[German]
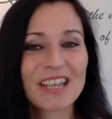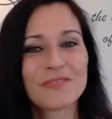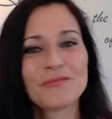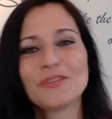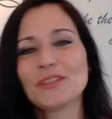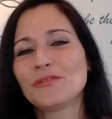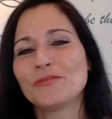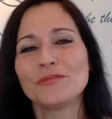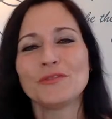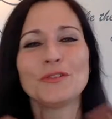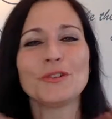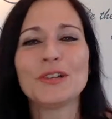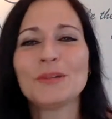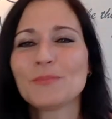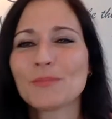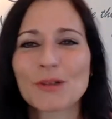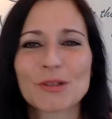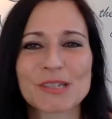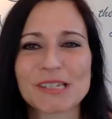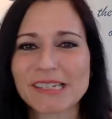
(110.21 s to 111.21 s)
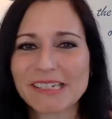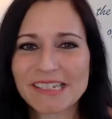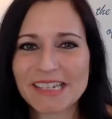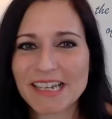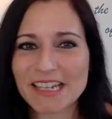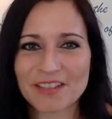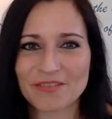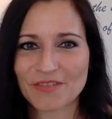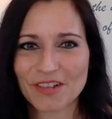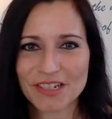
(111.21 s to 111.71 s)
Wir fühlen plötzlich
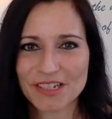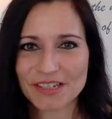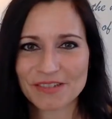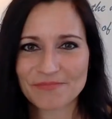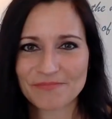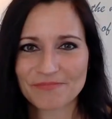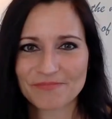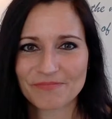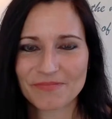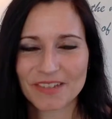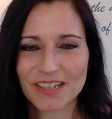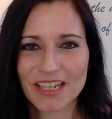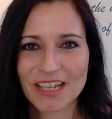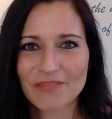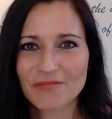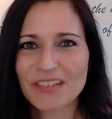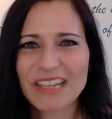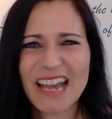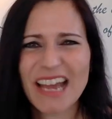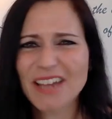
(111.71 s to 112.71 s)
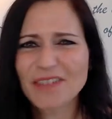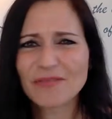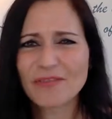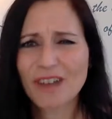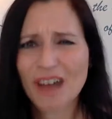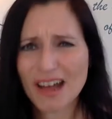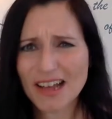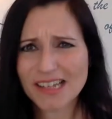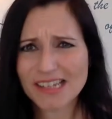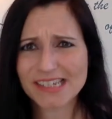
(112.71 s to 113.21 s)
etwas, wie ein
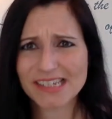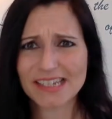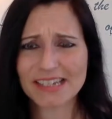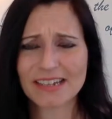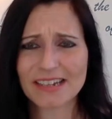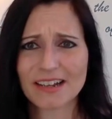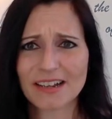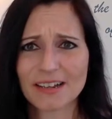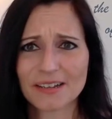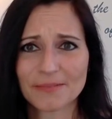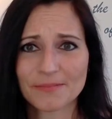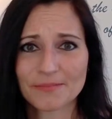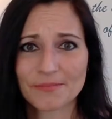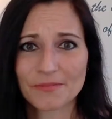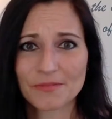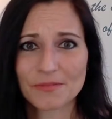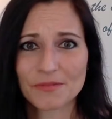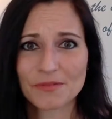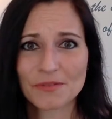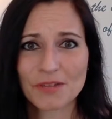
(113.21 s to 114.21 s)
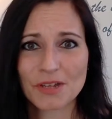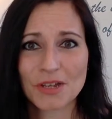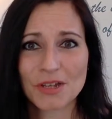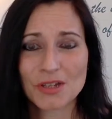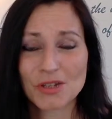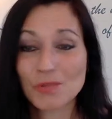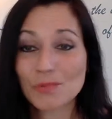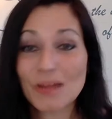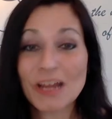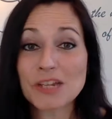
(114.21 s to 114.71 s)
Warnsignal,
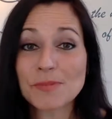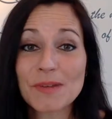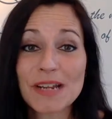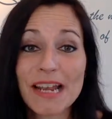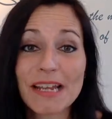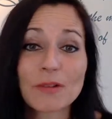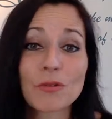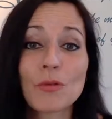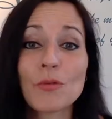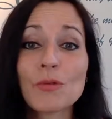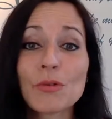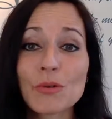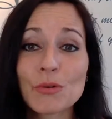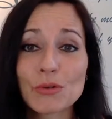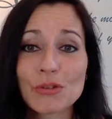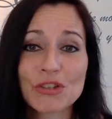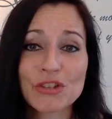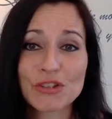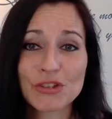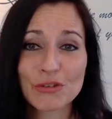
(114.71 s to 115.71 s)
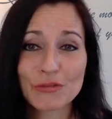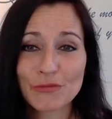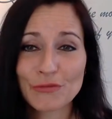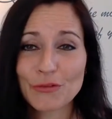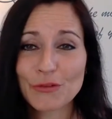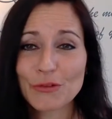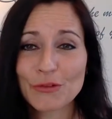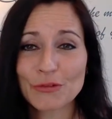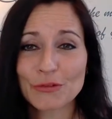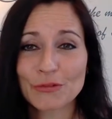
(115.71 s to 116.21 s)
zum Beispiel ein ungutes
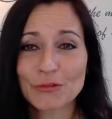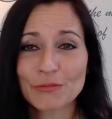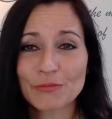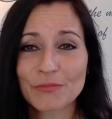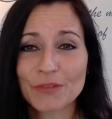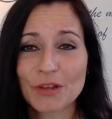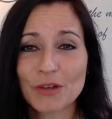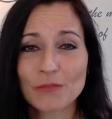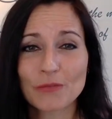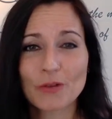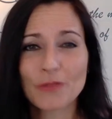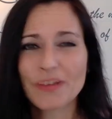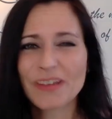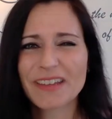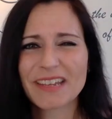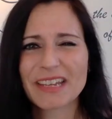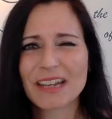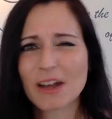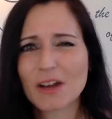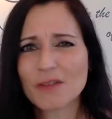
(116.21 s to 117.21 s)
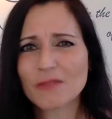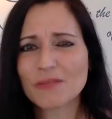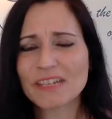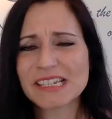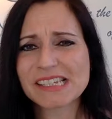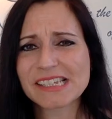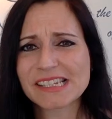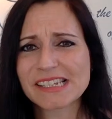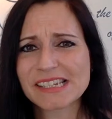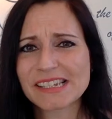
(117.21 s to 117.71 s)
Gefühl, wo wir genau
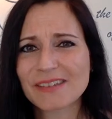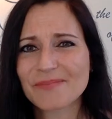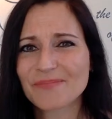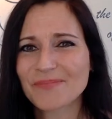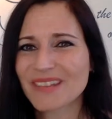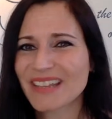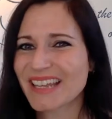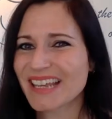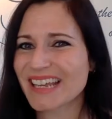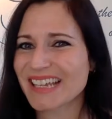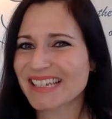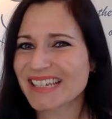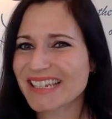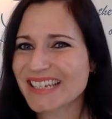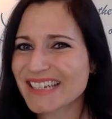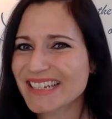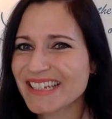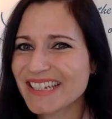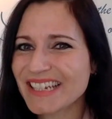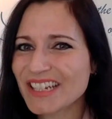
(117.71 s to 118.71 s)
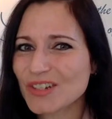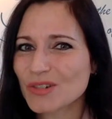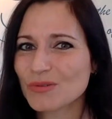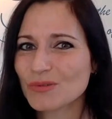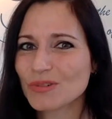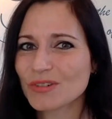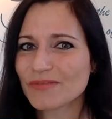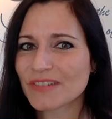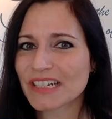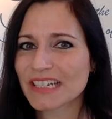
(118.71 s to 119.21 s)
wissen, es ist nicht
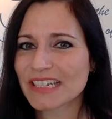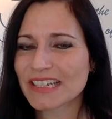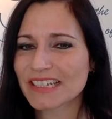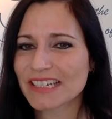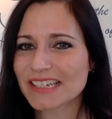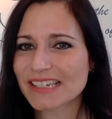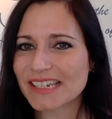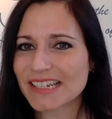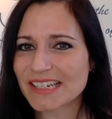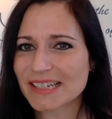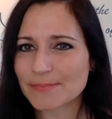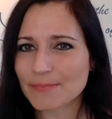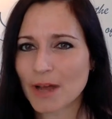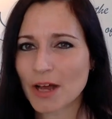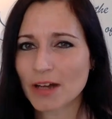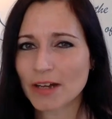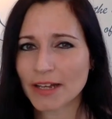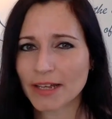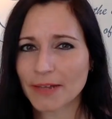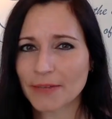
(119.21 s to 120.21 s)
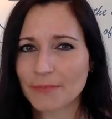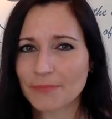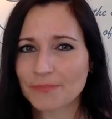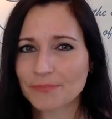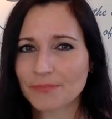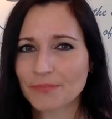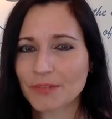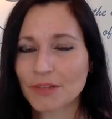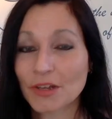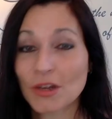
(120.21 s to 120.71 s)
gut, wenn ich das jetzt mache.
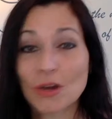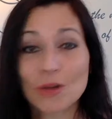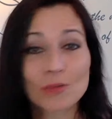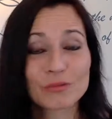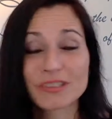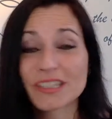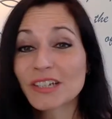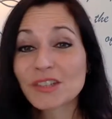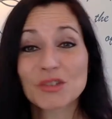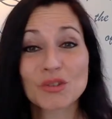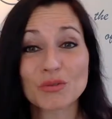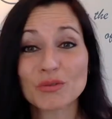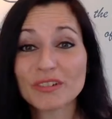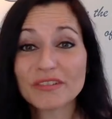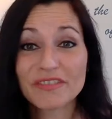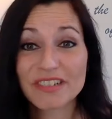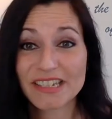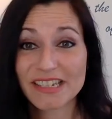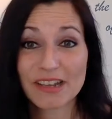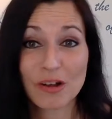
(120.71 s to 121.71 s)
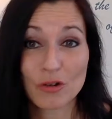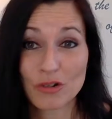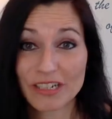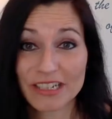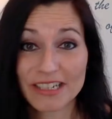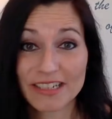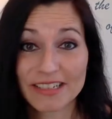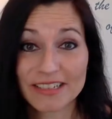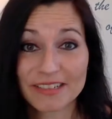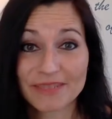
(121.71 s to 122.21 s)
Und dann tun wir es auch
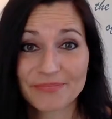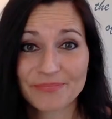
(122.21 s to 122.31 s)
nicht.